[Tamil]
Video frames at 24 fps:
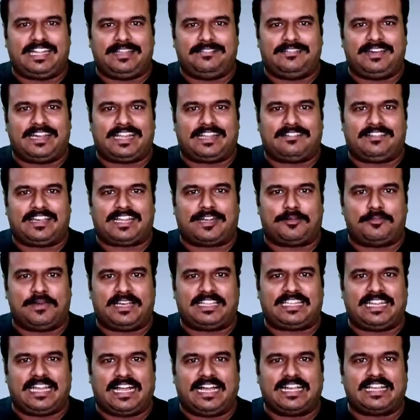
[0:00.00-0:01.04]
தாண்டி வேறு வேறு
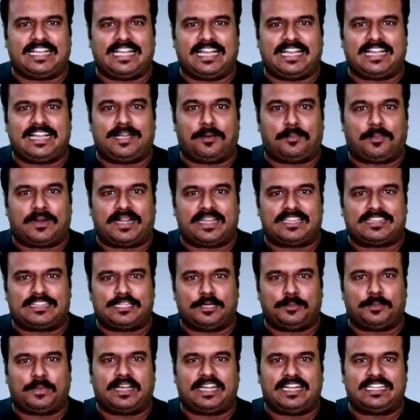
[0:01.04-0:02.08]
மாதிரி அங்கங்கே பல
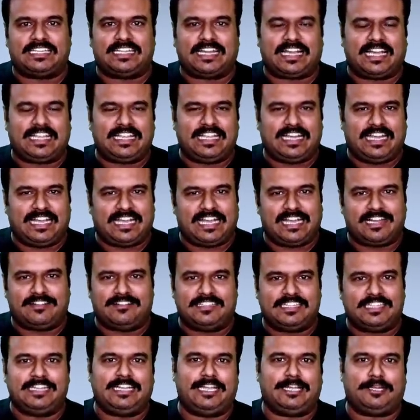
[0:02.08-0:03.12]
திருப்பங்கள் இந்த கதையில்
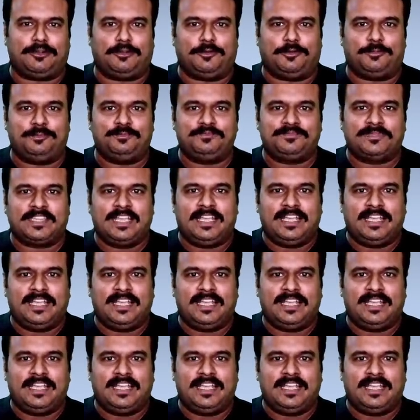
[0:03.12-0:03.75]
அங்கங்கே வந்துக்கிட்டே இருக்கும்